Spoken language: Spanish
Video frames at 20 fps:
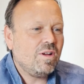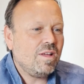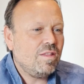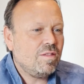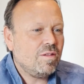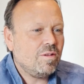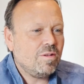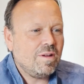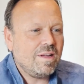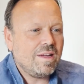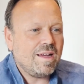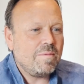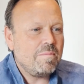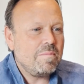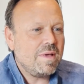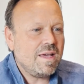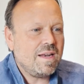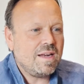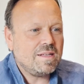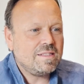que hizo que
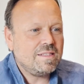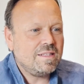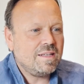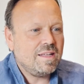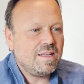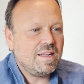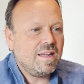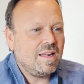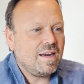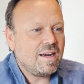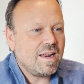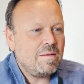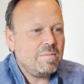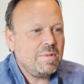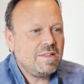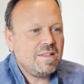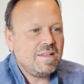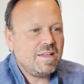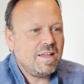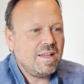cambiaras y que
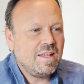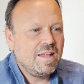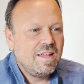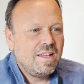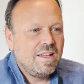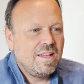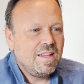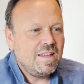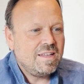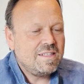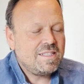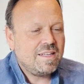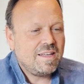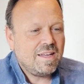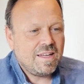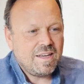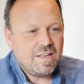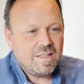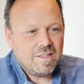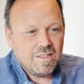realmente
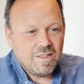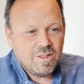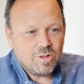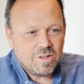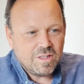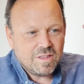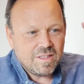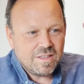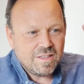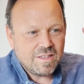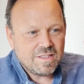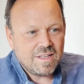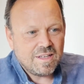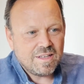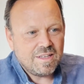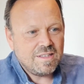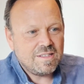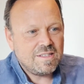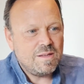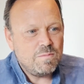ese brillito que tenías
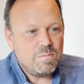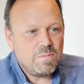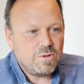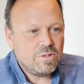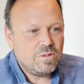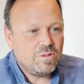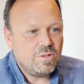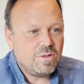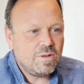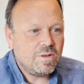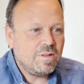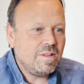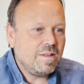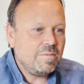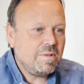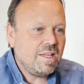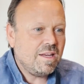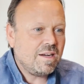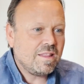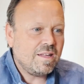aquí, ese impostor
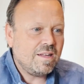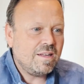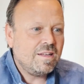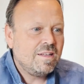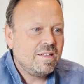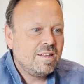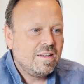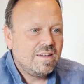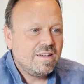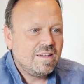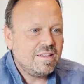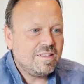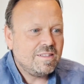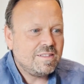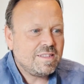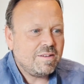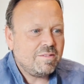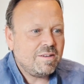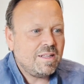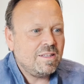de mierda que te
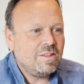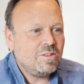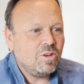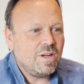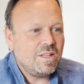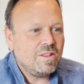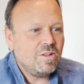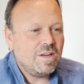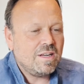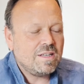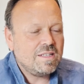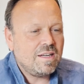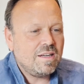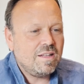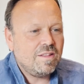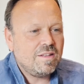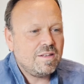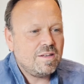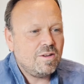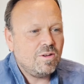estaba tocando las
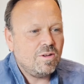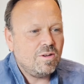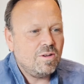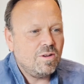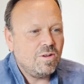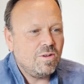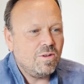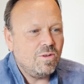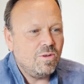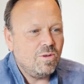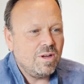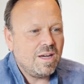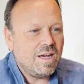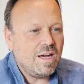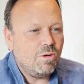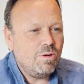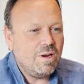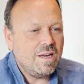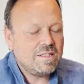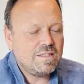narices, lo, lo,
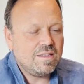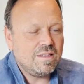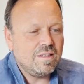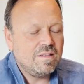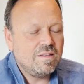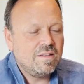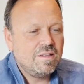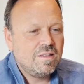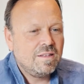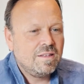enjaulaste?